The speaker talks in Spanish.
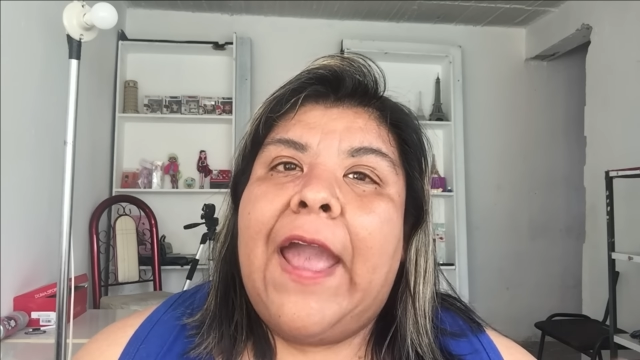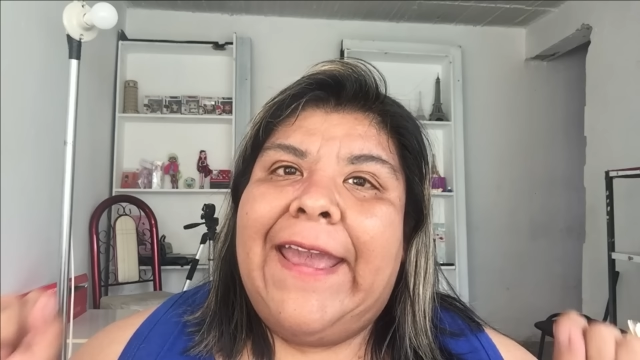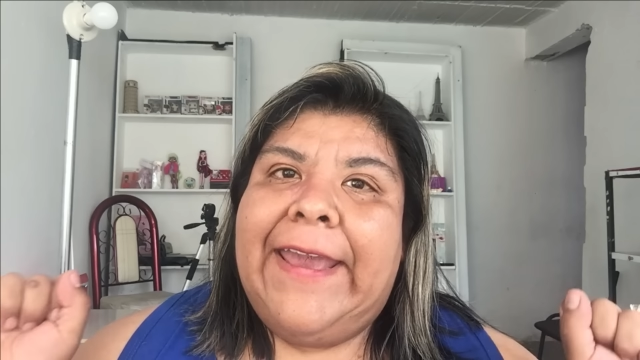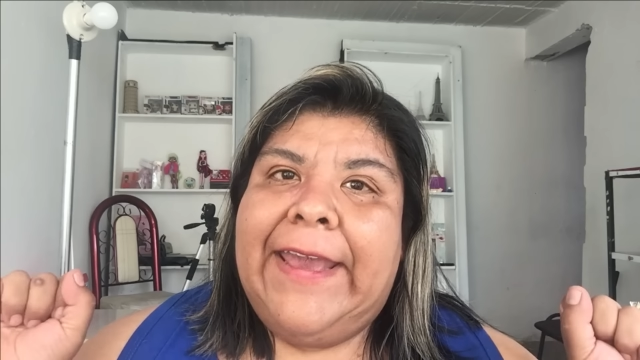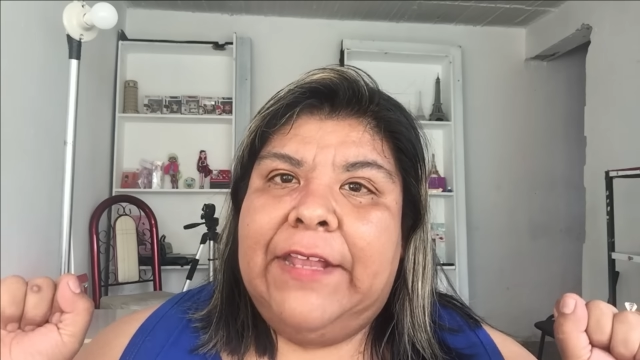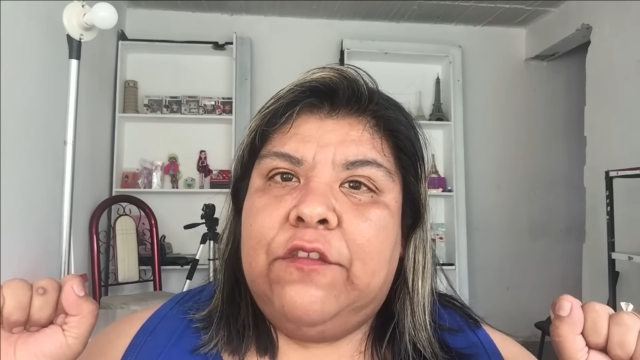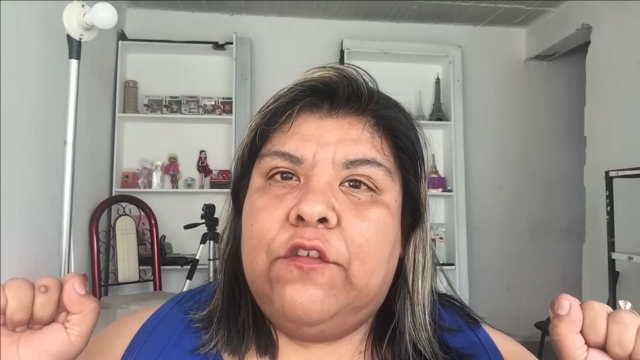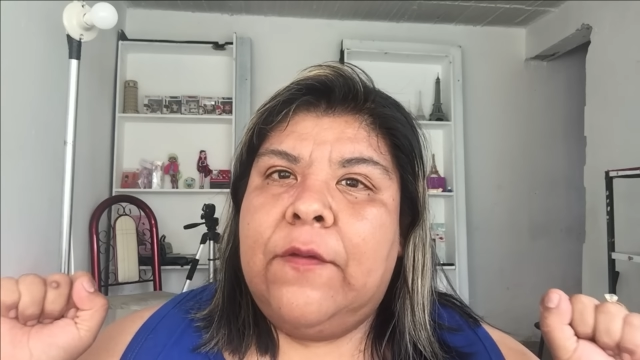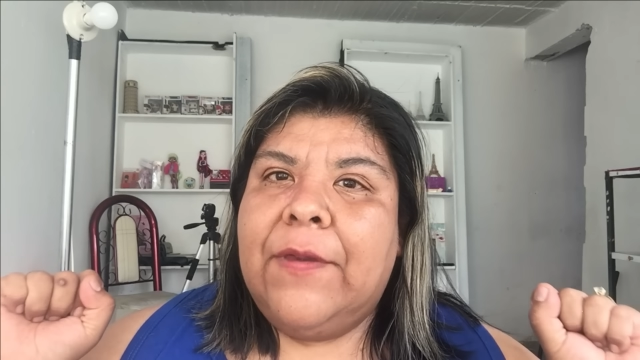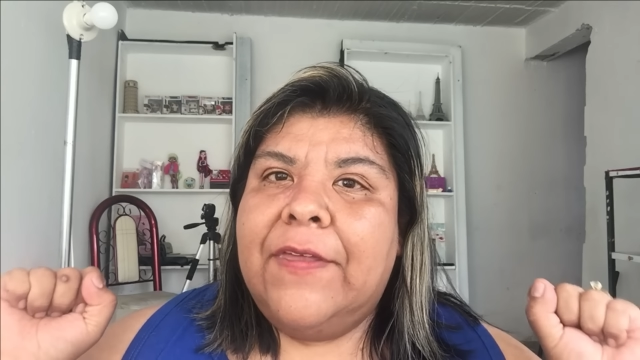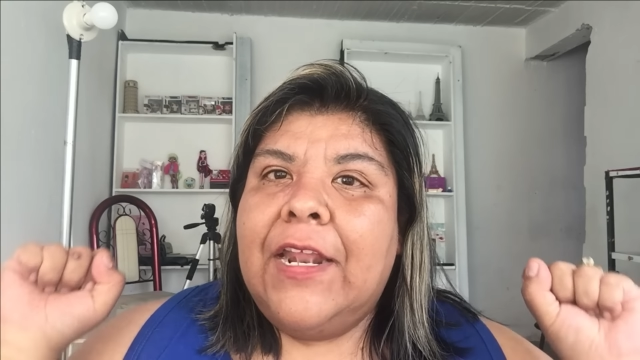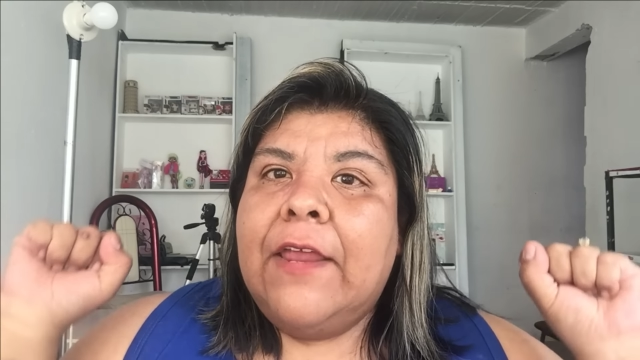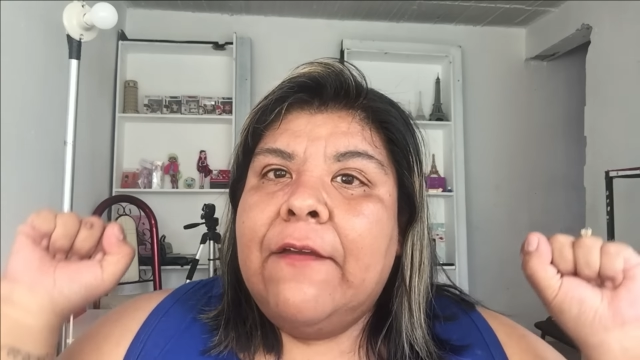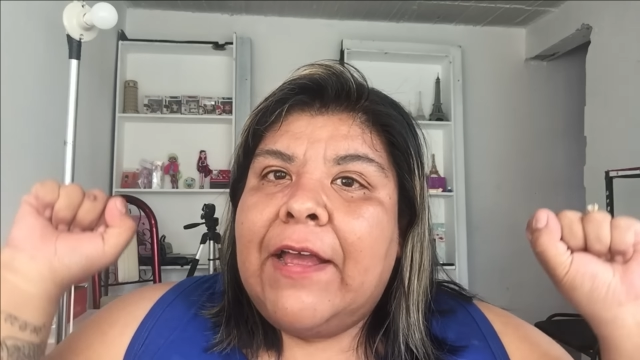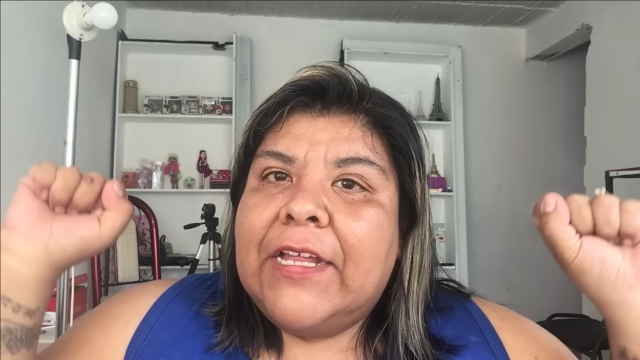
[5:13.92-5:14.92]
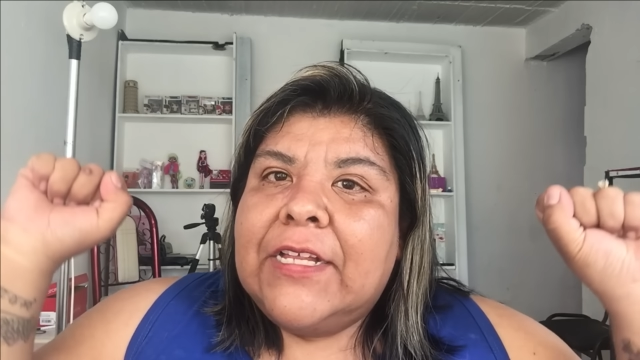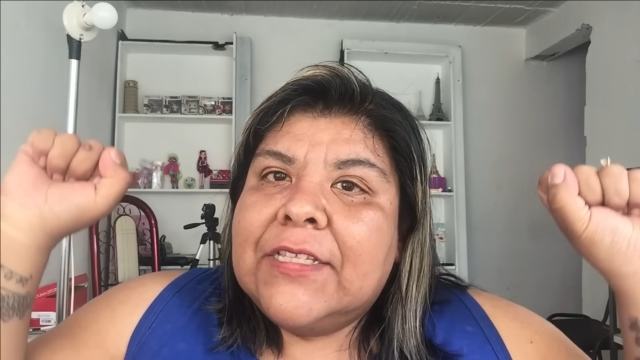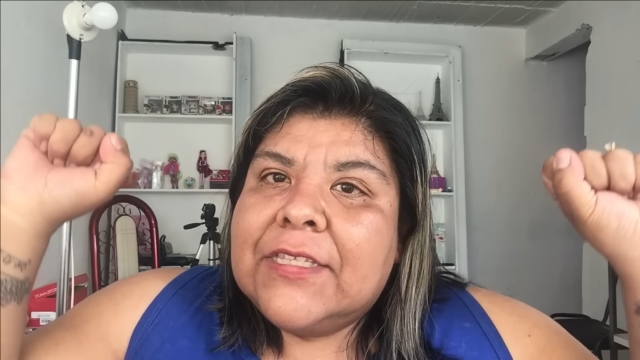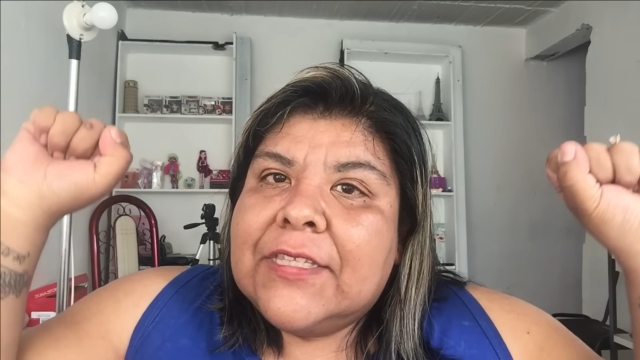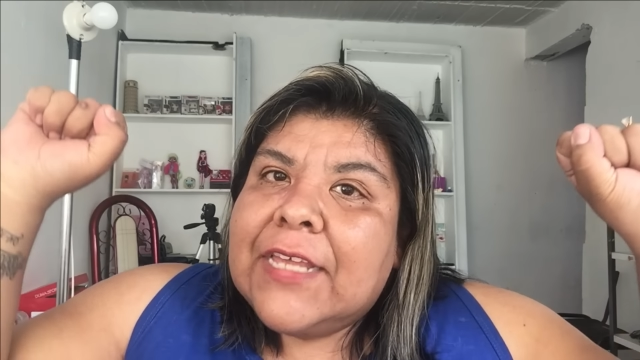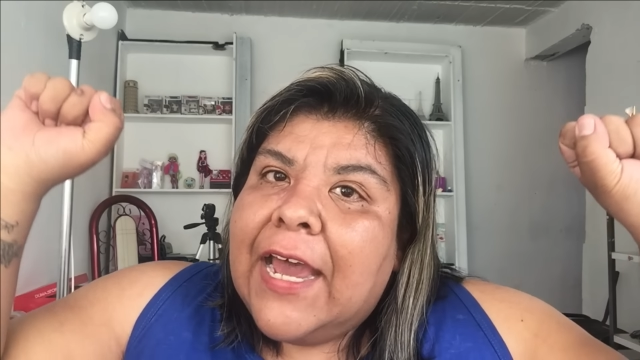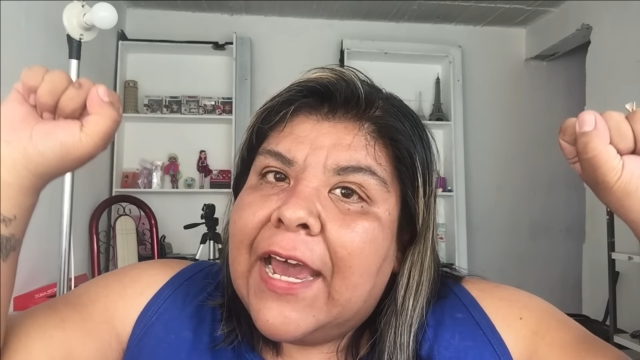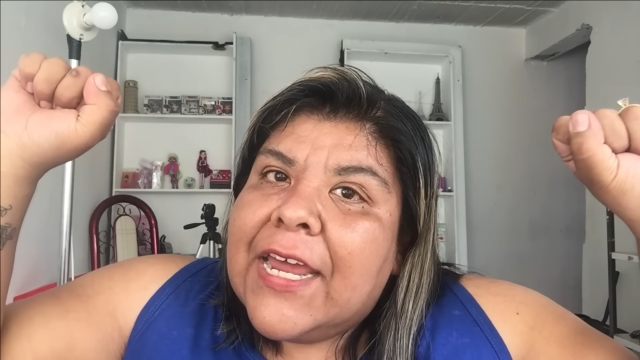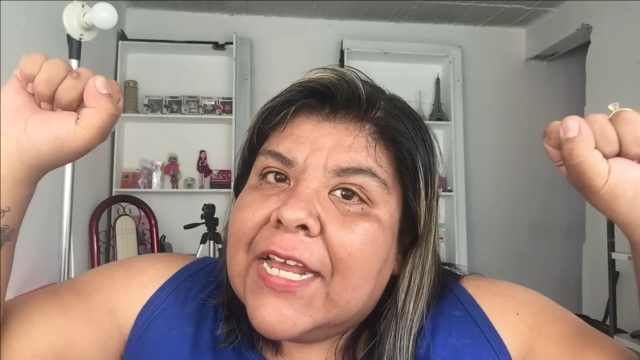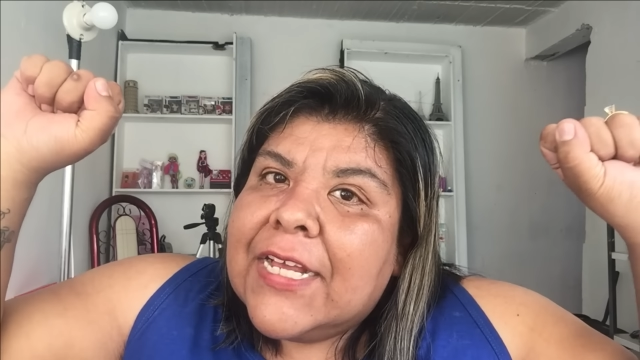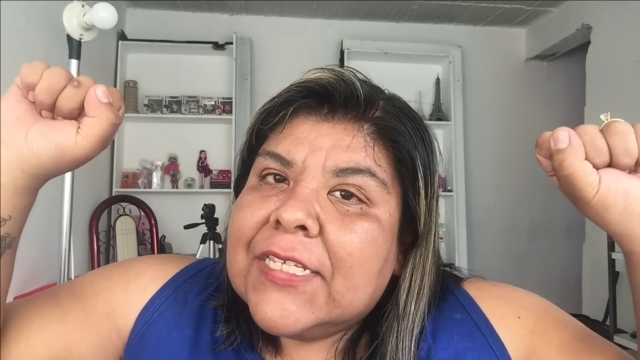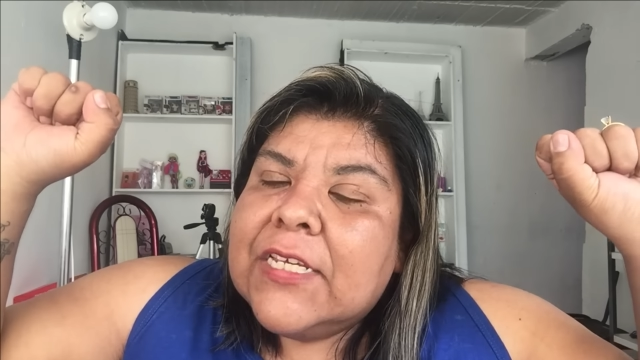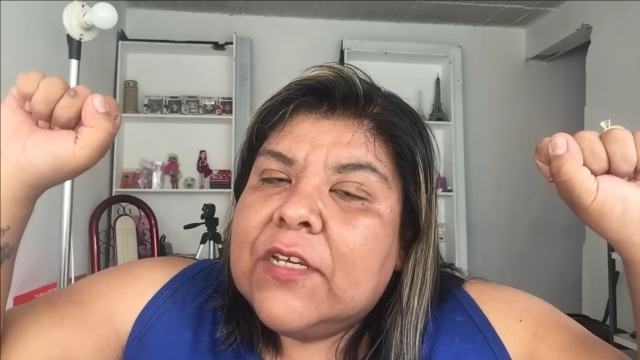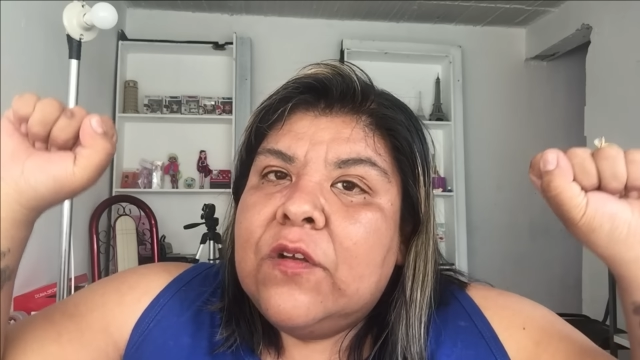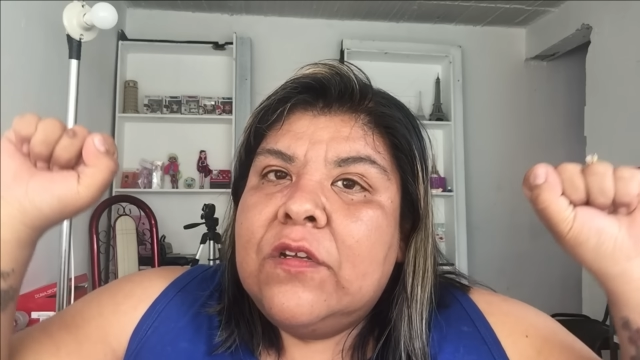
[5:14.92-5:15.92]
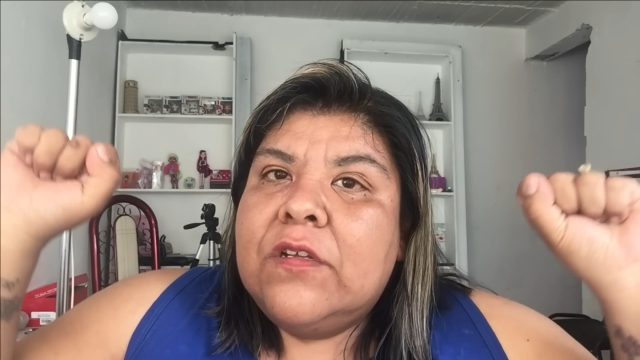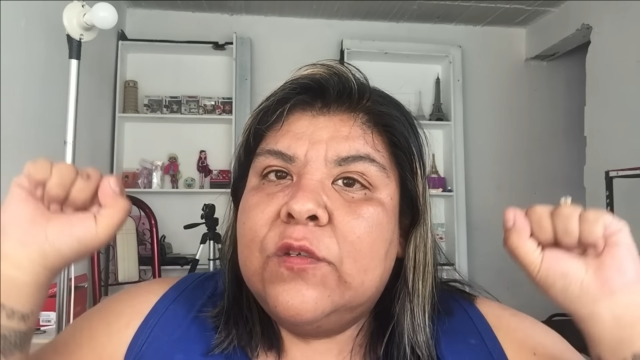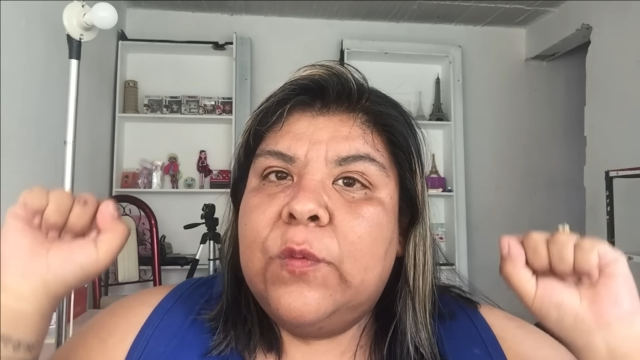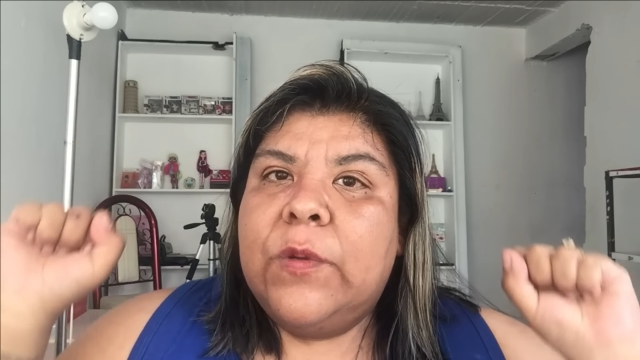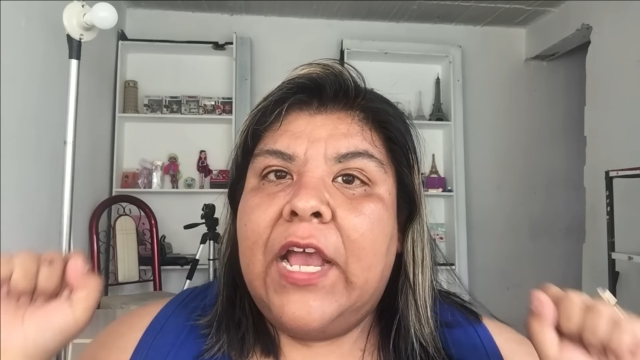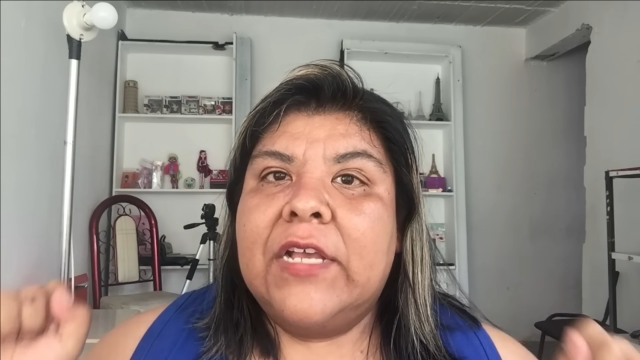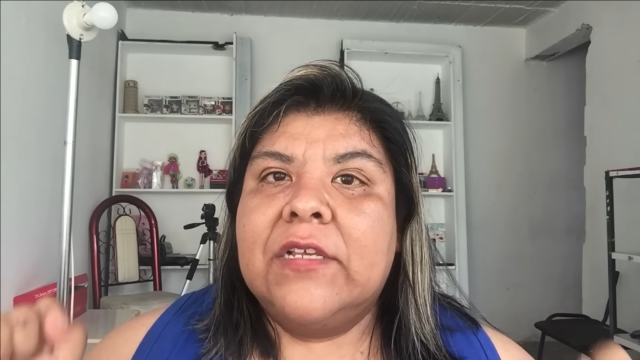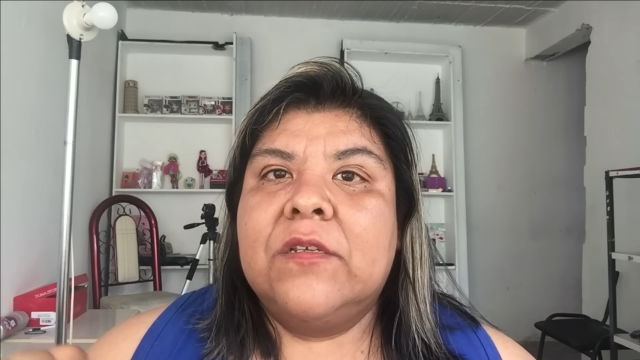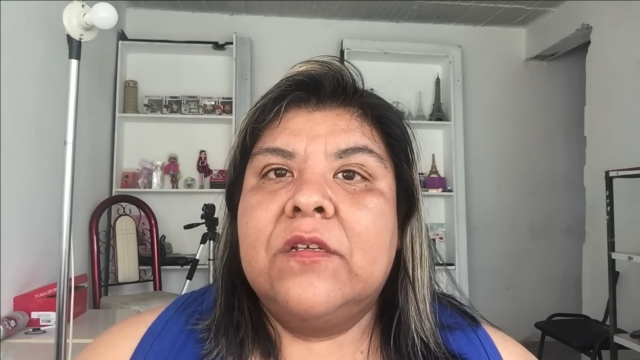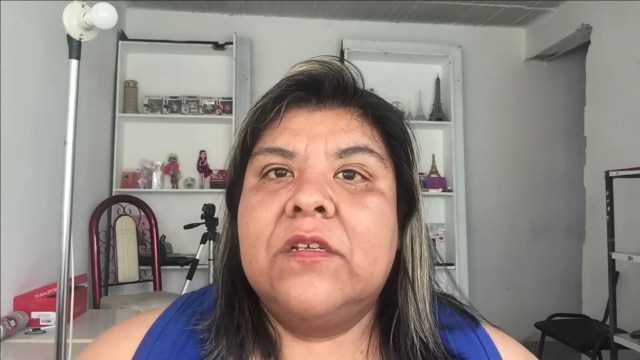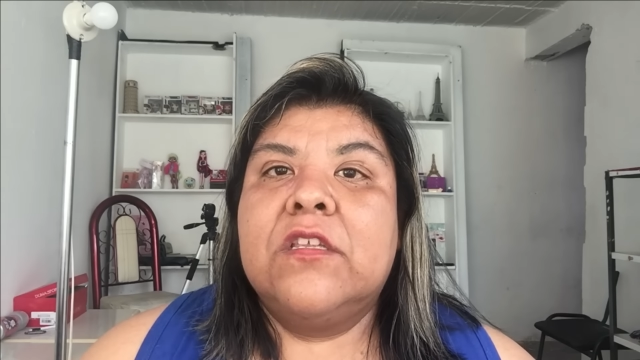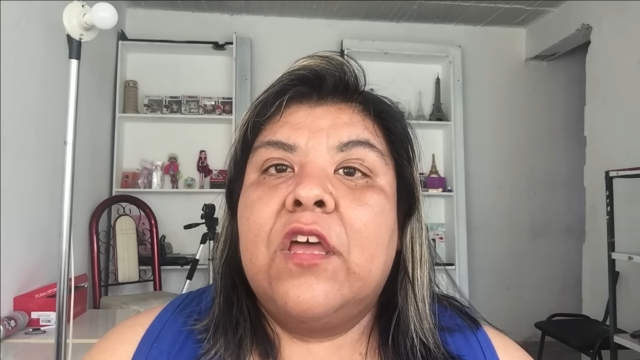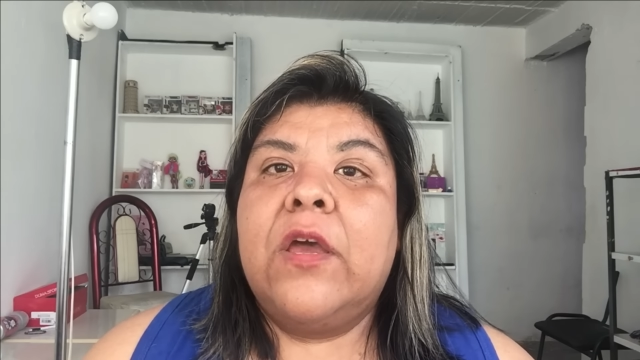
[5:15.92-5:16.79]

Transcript: Eh, todavía de levantar así con los brazos,